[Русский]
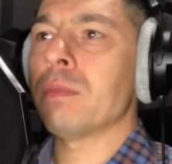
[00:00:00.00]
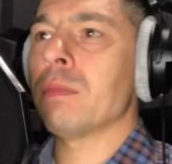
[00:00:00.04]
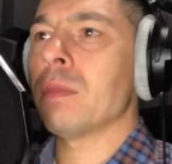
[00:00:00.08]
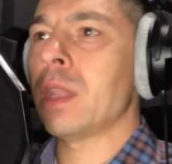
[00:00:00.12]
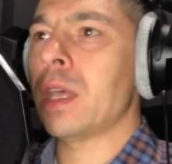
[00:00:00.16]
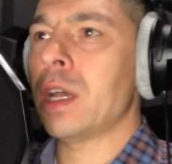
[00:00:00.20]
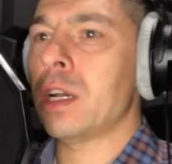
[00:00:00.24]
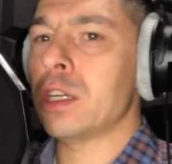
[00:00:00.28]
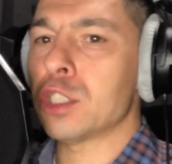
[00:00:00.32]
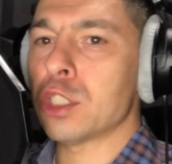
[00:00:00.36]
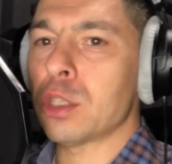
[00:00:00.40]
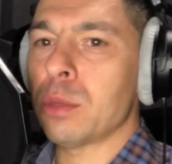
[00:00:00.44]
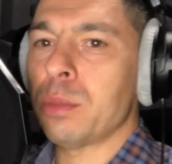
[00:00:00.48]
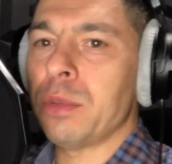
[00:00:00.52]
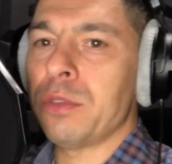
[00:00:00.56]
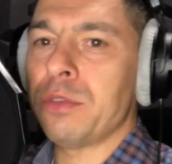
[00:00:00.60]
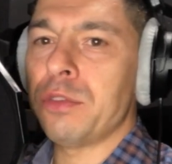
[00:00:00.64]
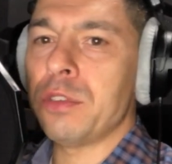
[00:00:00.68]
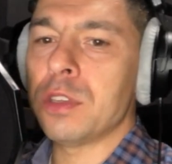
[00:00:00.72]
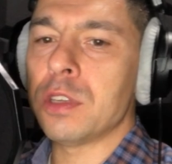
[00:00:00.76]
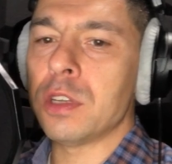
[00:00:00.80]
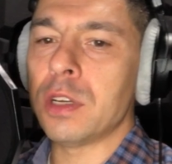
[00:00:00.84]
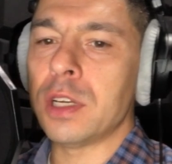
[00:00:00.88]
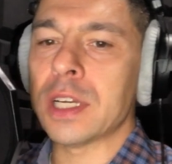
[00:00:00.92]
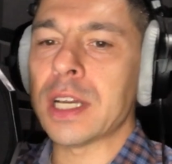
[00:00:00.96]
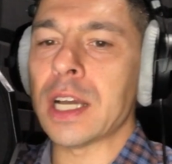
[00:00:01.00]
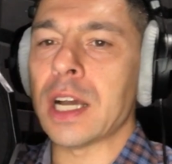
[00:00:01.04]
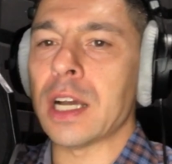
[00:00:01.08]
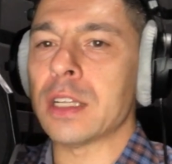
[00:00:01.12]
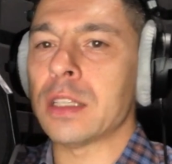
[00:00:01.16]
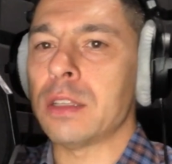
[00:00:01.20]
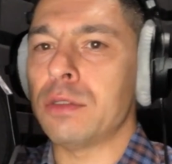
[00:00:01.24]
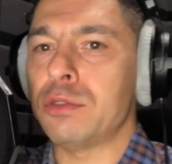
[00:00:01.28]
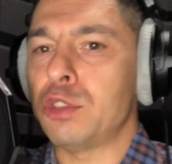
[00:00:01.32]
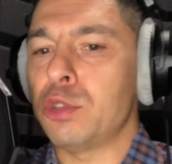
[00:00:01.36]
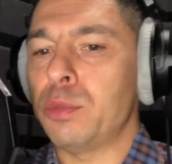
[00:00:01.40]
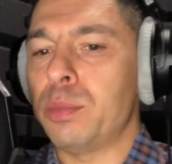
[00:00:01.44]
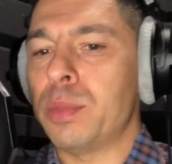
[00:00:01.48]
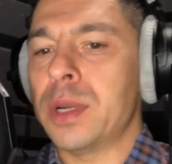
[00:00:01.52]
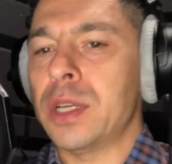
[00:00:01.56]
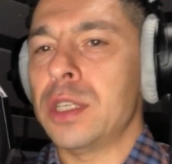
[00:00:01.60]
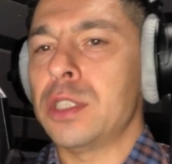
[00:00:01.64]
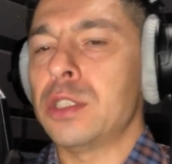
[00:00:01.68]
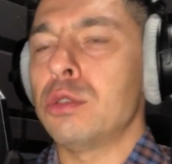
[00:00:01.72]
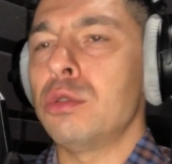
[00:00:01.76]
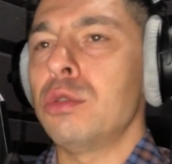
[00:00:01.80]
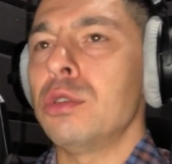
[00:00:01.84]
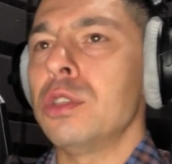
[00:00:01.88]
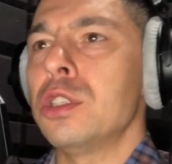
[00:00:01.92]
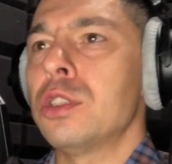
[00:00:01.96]
Да, чтобы видели, как это все
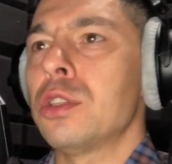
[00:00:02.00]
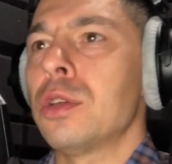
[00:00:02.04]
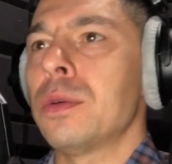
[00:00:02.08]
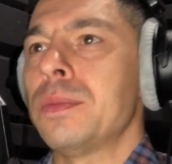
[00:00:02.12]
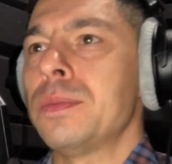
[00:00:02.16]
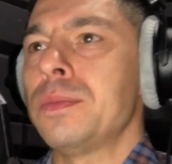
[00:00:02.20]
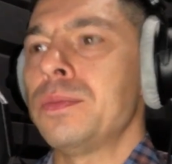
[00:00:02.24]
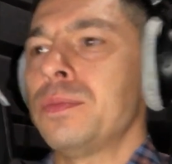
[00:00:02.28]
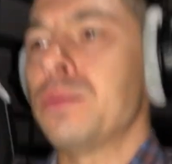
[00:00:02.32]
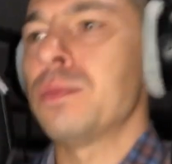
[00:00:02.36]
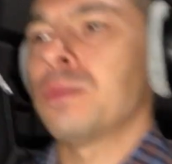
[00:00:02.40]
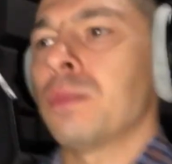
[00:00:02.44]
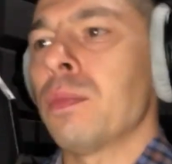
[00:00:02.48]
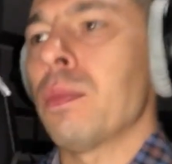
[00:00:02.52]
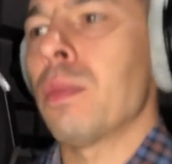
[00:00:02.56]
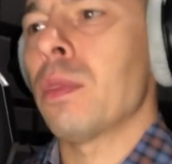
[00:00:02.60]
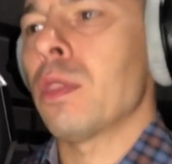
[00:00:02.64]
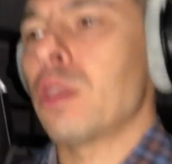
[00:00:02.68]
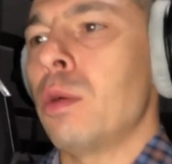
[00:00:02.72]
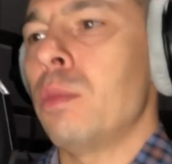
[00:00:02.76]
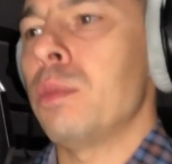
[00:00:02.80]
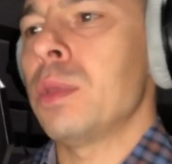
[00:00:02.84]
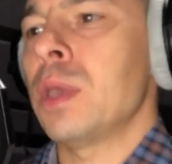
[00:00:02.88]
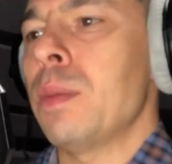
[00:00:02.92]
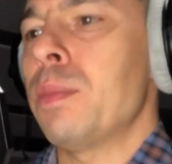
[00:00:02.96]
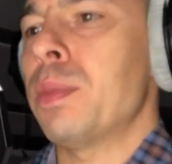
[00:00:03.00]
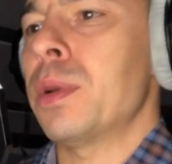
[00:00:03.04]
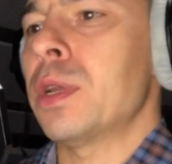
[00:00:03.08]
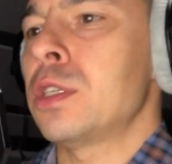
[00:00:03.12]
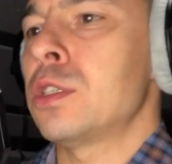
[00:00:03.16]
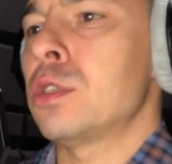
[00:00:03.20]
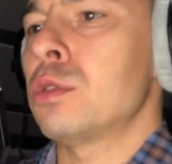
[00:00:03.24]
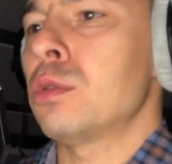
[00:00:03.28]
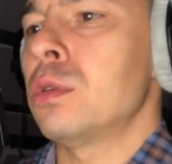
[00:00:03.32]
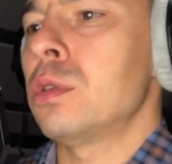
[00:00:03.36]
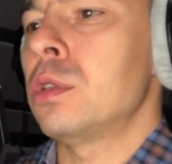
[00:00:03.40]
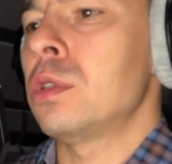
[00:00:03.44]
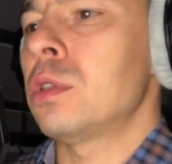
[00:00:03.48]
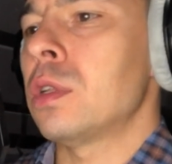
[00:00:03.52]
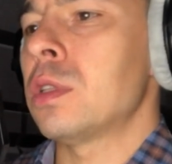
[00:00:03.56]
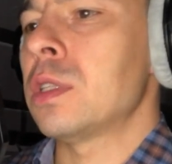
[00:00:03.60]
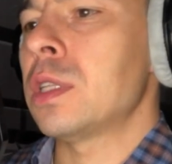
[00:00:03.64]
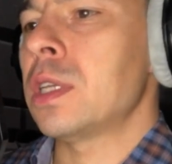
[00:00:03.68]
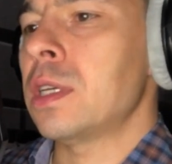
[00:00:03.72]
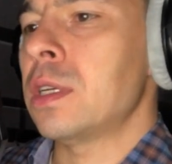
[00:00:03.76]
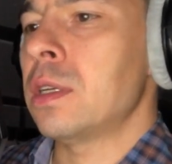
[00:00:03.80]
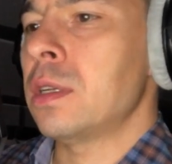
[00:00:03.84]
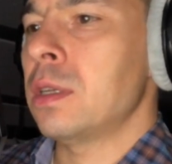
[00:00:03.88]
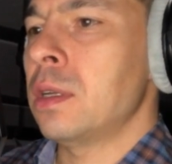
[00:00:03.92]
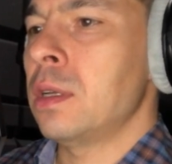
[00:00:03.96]
происходит. У меня происходит
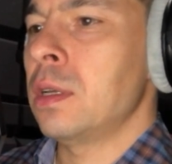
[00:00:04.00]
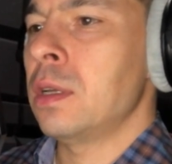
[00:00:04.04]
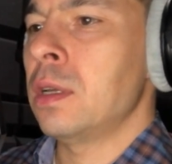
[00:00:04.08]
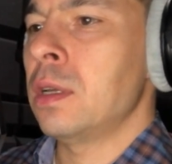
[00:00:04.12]
это